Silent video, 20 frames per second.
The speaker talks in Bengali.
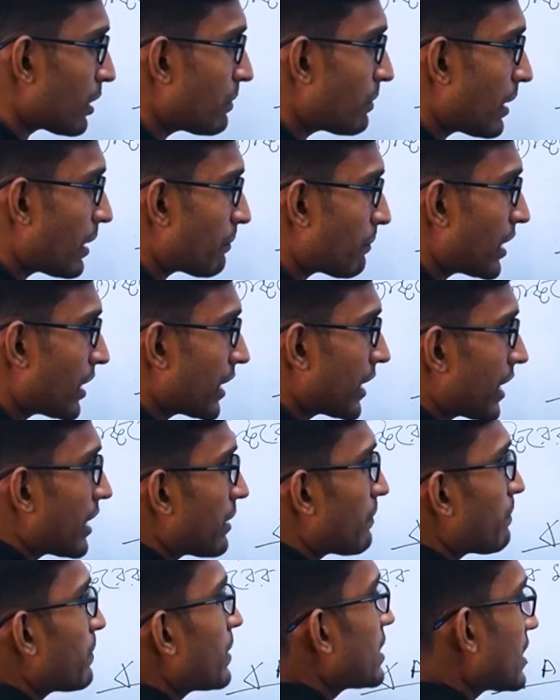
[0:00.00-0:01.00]
আমরা এ বি
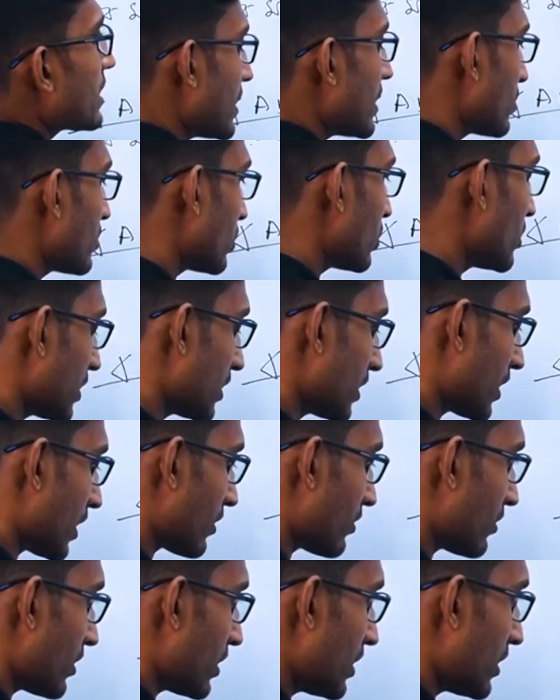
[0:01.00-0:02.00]
সি যদি চিন্তা করি
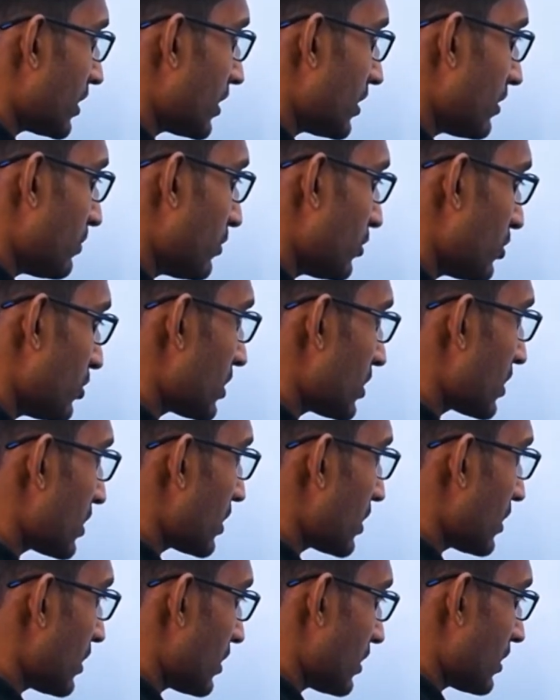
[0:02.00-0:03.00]
ত্রিভুজ
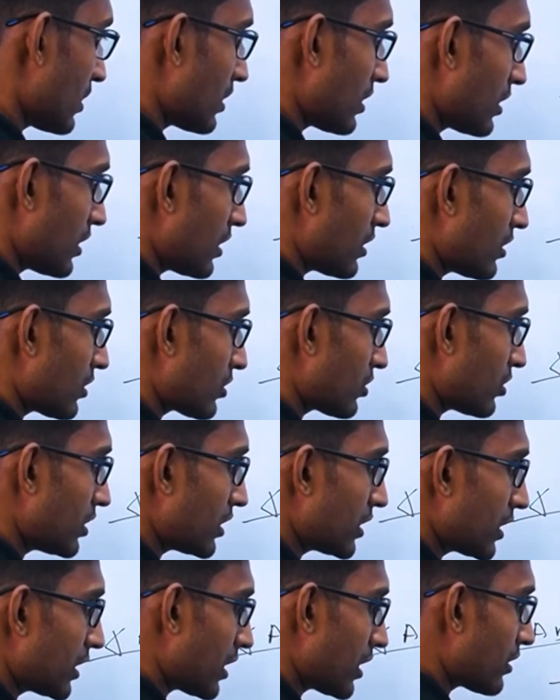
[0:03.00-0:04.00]
যদি চিন্তা
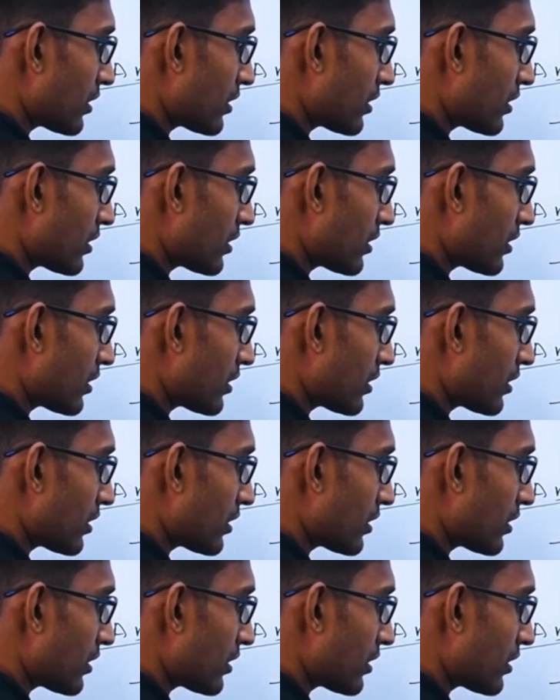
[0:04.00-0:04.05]
করি